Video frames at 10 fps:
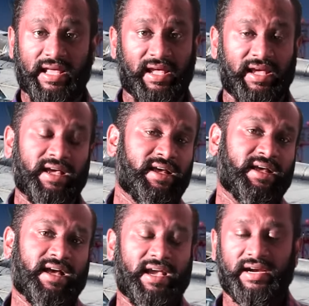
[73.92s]
சில
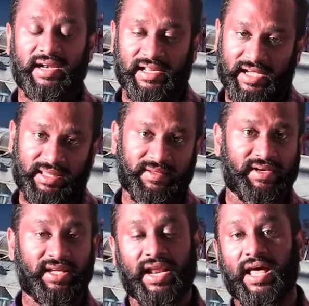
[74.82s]
காய்களை நகர்த்தி
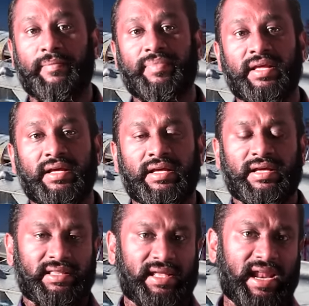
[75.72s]
வருகிறார்
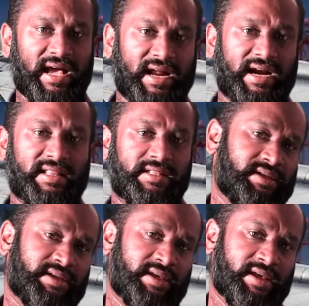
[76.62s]
இதெல்லாம் கடந்து